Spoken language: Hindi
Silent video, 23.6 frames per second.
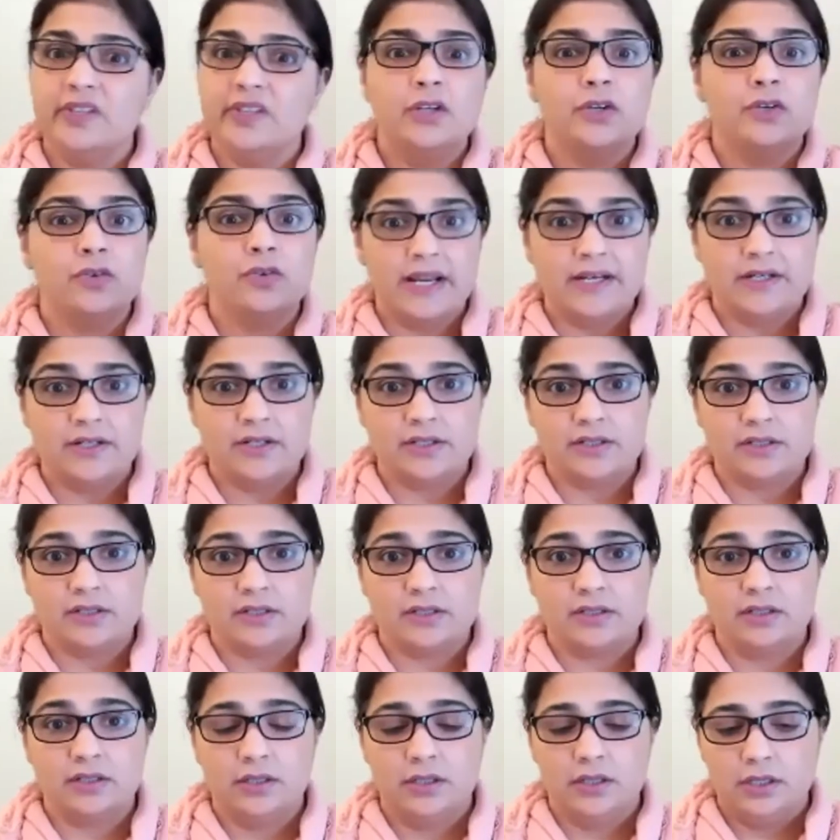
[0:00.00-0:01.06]
राइटर्स
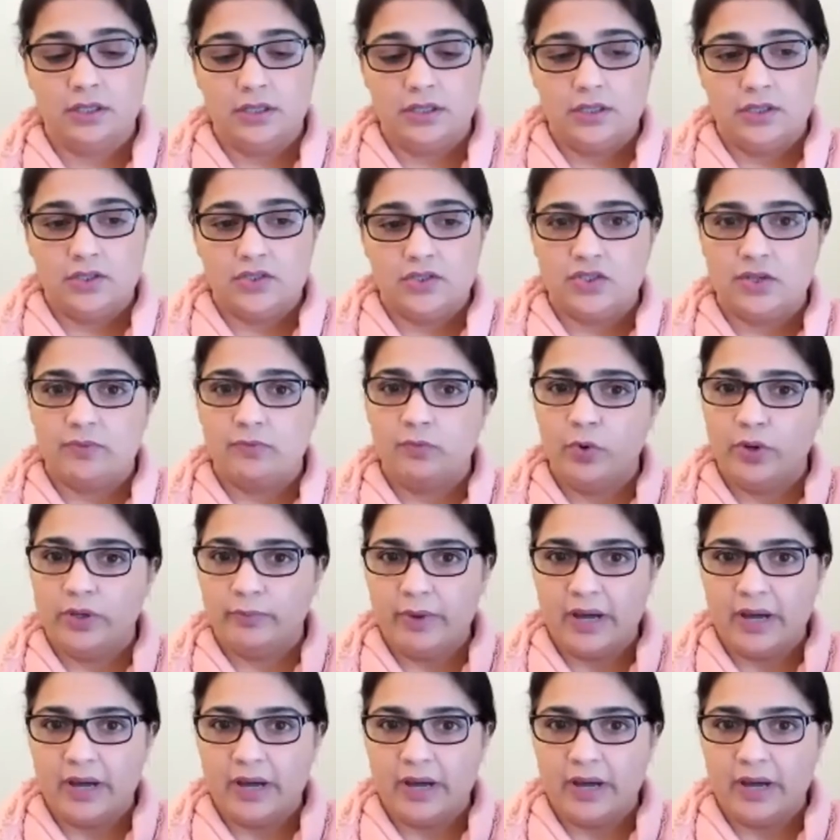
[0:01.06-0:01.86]
जब वो एक